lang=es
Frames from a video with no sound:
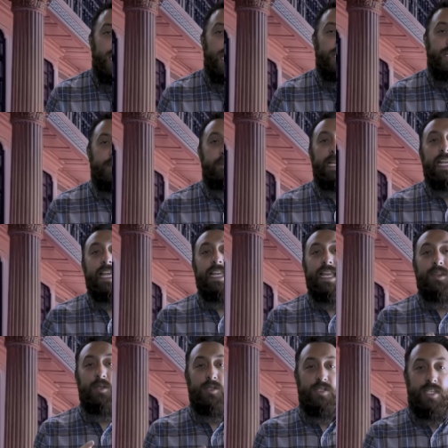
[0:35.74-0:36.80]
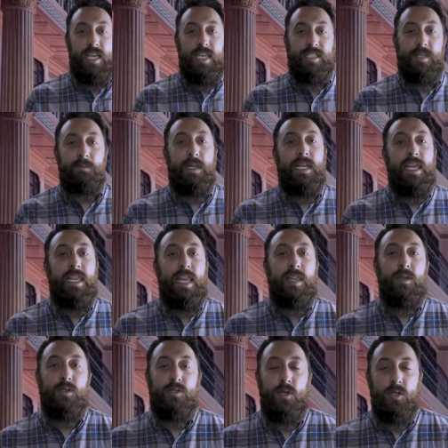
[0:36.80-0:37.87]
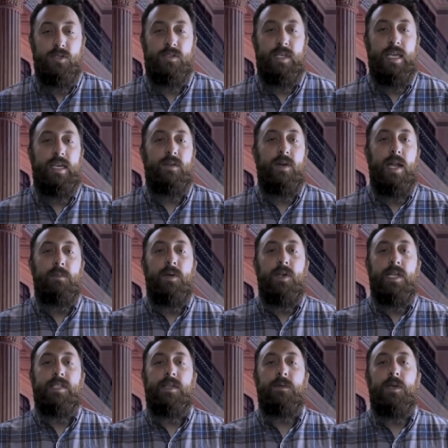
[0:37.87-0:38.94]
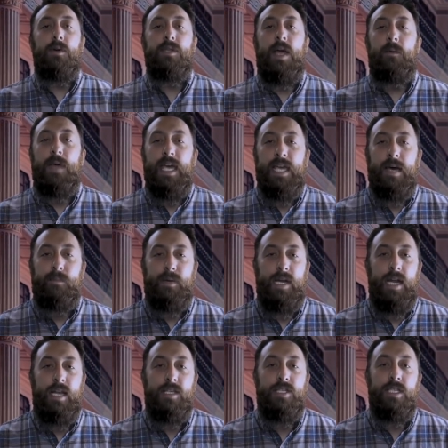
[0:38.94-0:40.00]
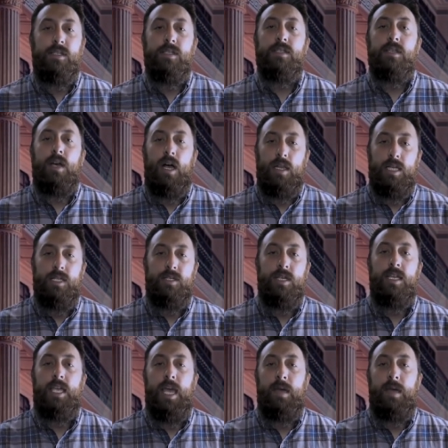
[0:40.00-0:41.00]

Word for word: Entre 1510 y 1511, Cranmer recibió una beca para el Jesus College en